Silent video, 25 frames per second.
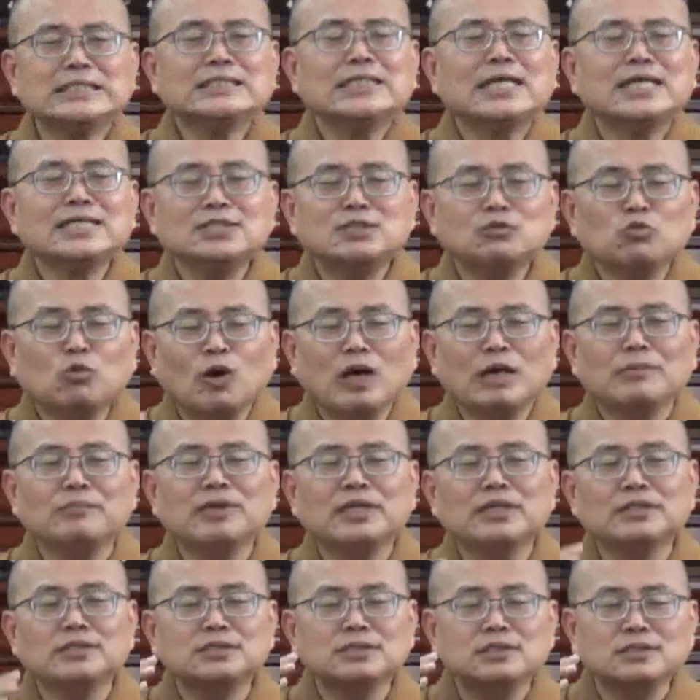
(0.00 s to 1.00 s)
是他外
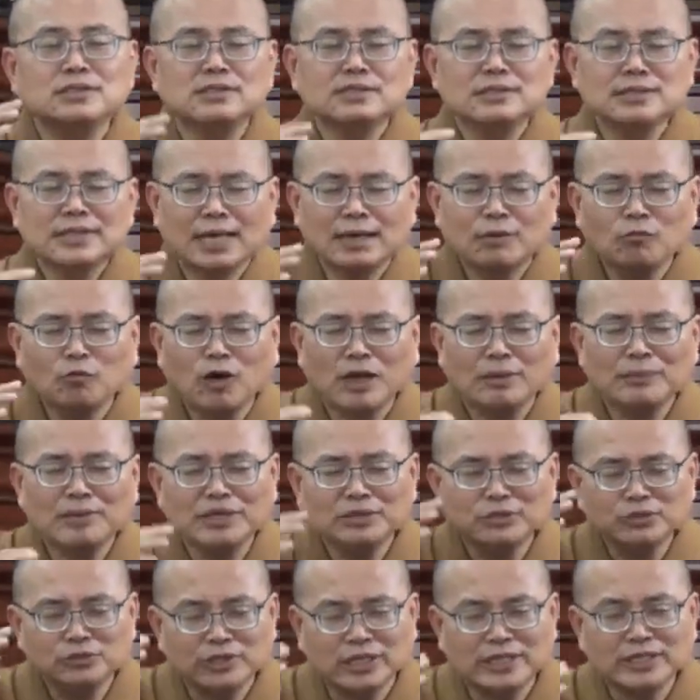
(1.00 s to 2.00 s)
面，他外
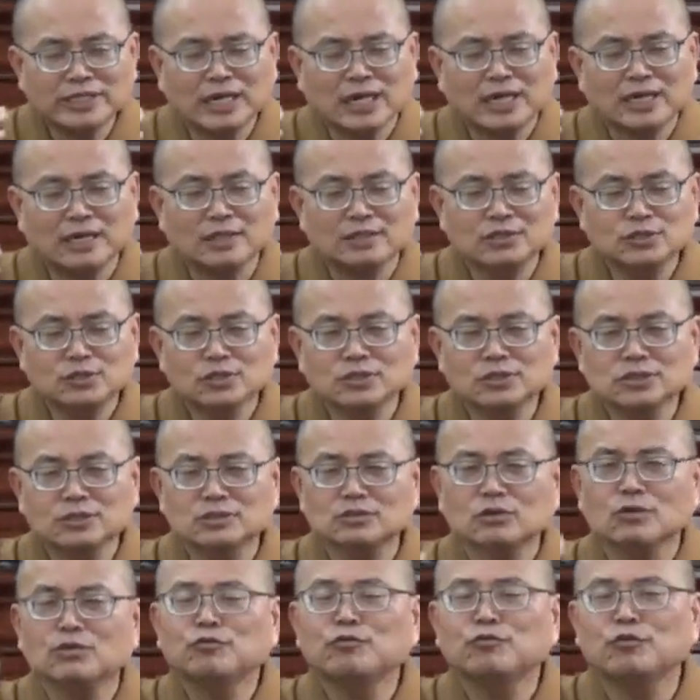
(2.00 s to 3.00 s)
面宣扬的就是
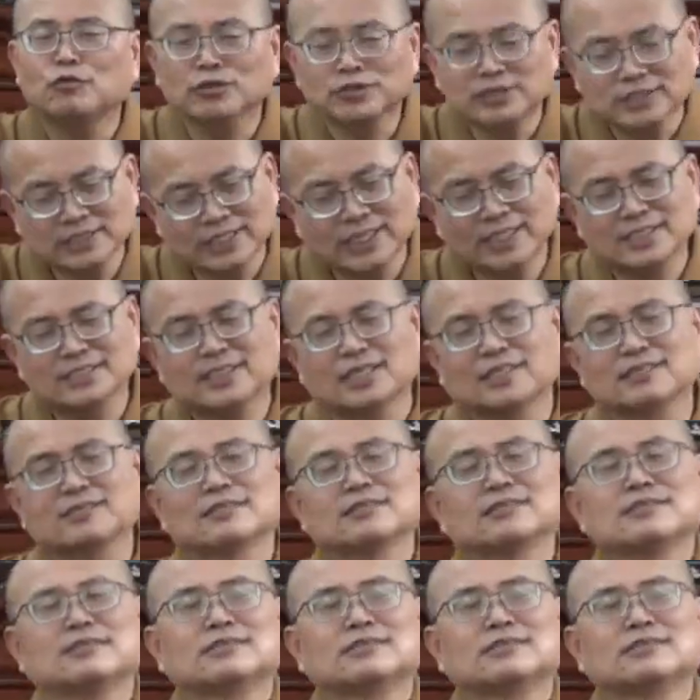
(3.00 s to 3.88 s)
说佛是这样讲，